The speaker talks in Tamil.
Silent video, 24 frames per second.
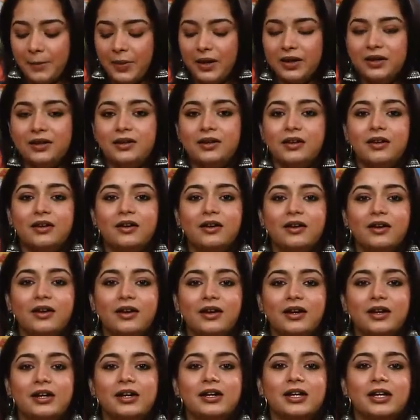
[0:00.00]
பட்
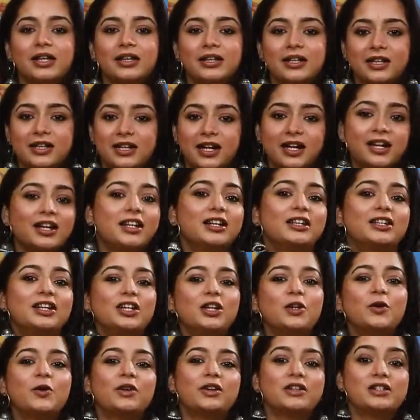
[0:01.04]
uh, இந்த
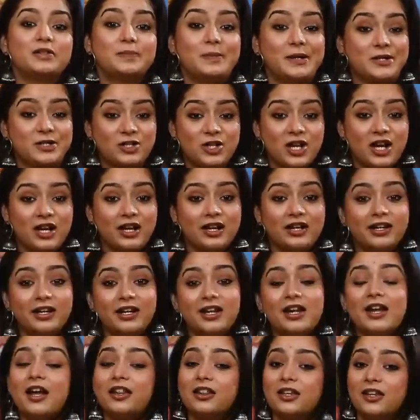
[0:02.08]
டீயோட
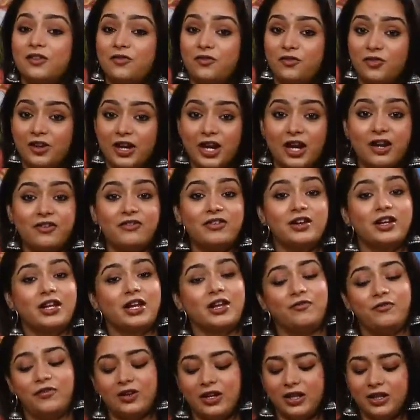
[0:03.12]
ஸ்பெஷாலிட்டி அந்த ஃப்ளேவர்
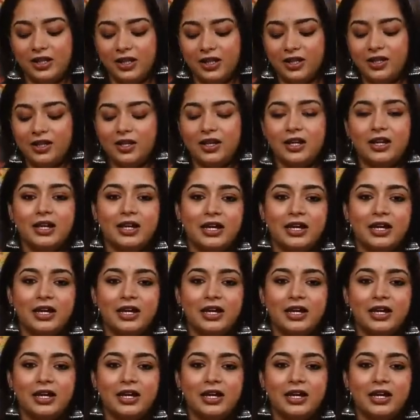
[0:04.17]
எவ்ரி திங்